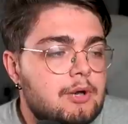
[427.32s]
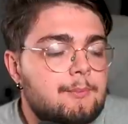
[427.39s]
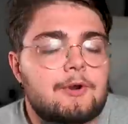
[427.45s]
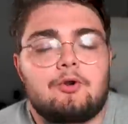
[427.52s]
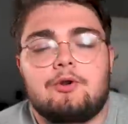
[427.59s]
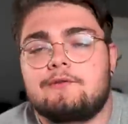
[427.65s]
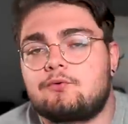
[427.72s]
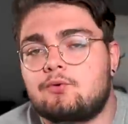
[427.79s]
poche
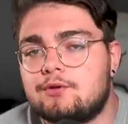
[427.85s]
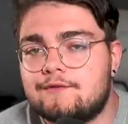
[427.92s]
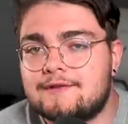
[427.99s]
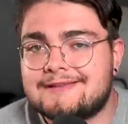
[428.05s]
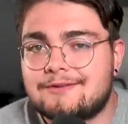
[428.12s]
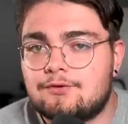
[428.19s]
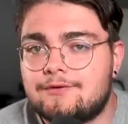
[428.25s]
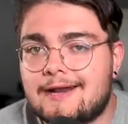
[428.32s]
parole sono
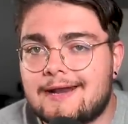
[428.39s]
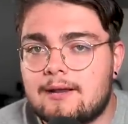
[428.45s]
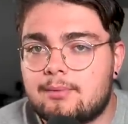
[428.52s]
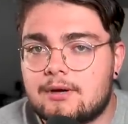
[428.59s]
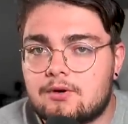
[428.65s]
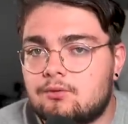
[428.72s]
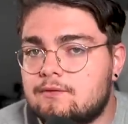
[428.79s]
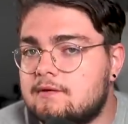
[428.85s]
diventato virale
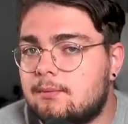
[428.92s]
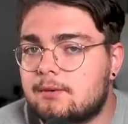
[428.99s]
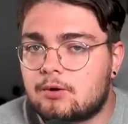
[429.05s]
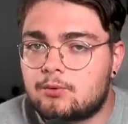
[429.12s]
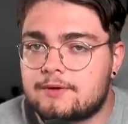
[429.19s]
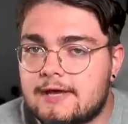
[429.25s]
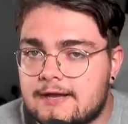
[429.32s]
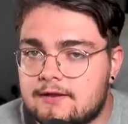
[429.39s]
per non saper
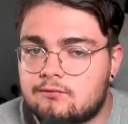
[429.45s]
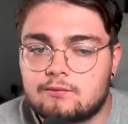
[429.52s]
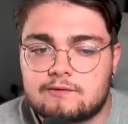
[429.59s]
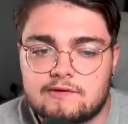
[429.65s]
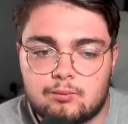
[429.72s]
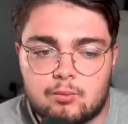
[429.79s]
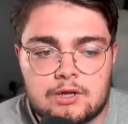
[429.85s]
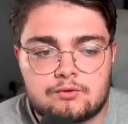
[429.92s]
guidare su un
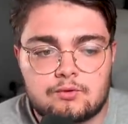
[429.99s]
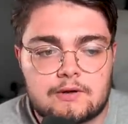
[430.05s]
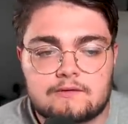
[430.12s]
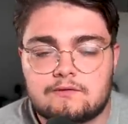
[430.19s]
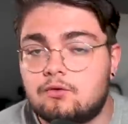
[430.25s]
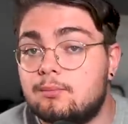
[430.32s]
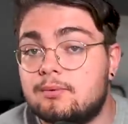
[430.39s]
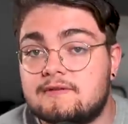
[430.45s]
simulatore e
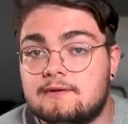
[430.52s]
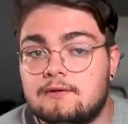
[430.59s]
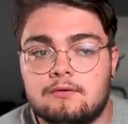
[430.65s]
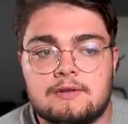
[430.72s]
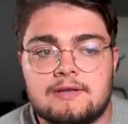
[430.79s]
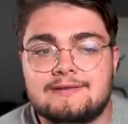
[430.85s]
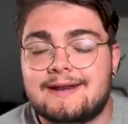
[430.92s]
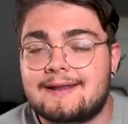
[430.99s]
sono
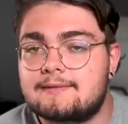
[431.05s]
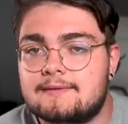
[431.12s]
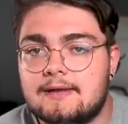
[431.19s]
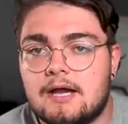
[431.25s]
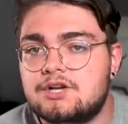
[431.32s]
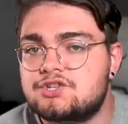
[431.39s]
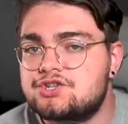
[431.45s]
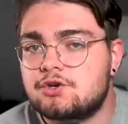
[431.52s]
passato da
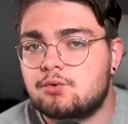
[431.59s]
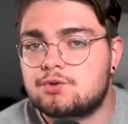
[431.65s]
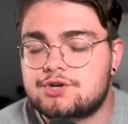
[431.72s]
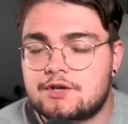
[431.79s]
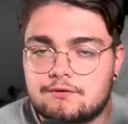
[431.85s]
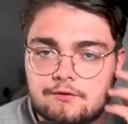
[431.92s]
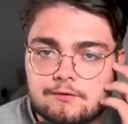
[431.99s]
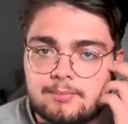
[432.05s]
30 a
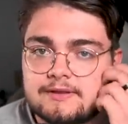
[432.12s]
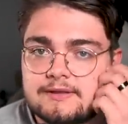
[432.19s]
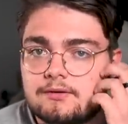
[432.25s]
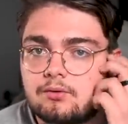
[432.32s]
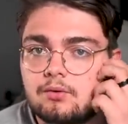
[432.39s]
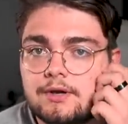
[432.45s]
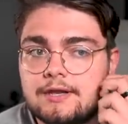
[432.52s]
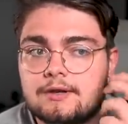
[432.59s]
500
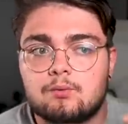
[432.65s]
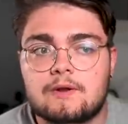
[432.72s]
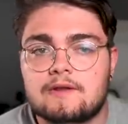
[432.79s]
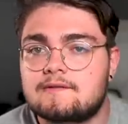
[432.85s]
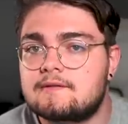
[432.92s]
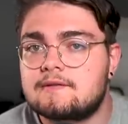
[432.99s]
spettatori in una